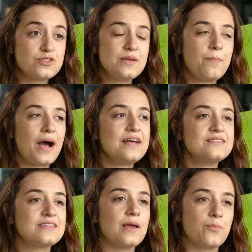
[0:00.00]
você
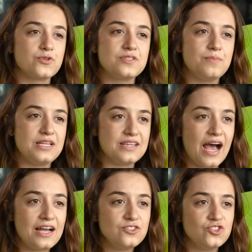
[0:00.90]
passa a ter a
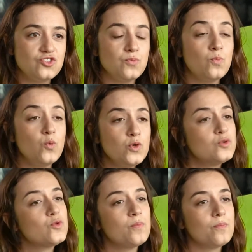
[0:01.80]
possibilidade de
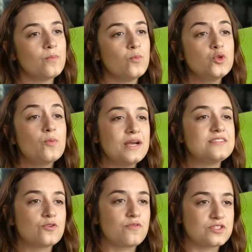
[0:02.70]
muito, muito
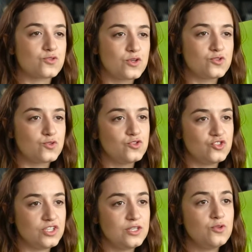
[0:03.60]
mais inovações
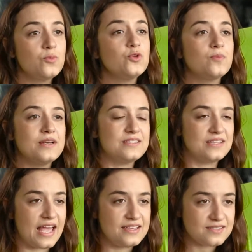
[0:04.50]
surgindo e muito mais
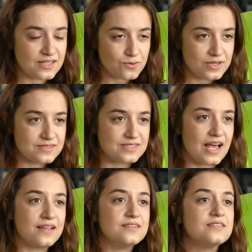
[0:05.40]
ideias sendo
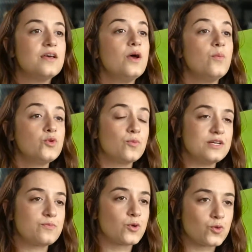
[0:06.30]
lançadas, muito
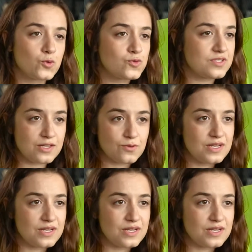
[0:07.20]
mais produtos sendo